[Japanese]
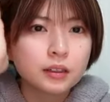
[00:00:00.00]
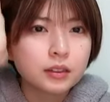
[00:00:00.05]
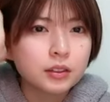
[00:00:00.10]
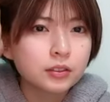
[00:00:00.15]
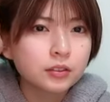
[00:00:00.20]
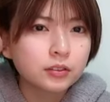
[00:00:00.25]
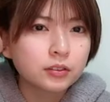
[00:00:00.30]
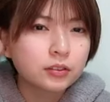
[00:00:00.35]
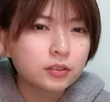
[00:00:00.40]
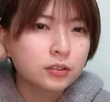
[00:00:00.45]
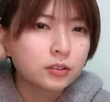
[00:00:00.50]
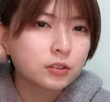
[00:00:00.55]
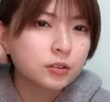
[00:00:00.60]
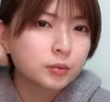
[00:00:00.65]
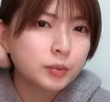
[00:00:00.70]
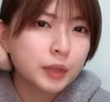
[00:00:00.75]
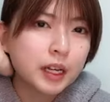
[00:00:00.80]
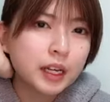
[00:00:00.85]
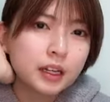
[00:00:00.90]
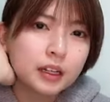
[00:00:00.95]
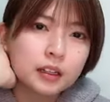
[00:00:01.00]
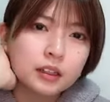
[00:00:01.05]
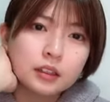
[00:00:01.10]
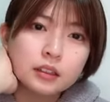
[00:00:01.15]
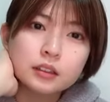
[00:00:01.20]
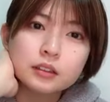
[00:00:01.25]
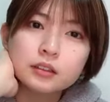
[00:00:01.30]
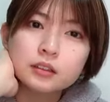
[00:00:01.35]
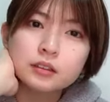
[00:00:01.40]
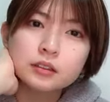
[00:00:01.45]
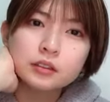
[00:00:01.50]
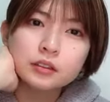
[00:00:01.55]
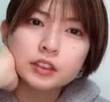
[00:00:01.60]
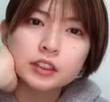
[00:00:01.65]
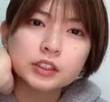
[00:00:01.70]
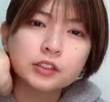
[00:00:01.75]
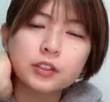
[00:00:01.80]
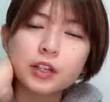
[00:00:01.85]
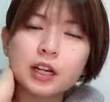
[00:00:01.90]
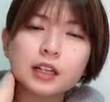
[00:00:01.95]
そのまあう
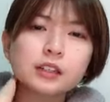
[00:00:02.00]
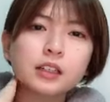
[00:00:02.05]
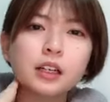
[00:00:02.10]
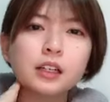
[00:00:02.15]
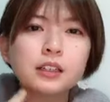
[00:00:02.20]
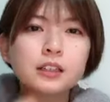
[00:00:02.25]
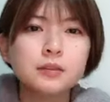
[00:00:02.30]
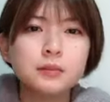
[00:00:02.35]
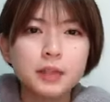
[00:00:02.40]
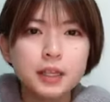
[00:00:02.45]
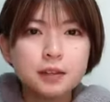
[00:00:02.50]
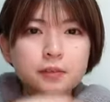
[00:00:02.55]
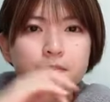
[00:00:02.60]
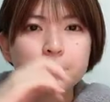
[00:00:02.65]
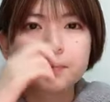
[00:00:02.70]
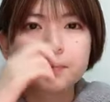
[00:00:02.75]
ちの赤組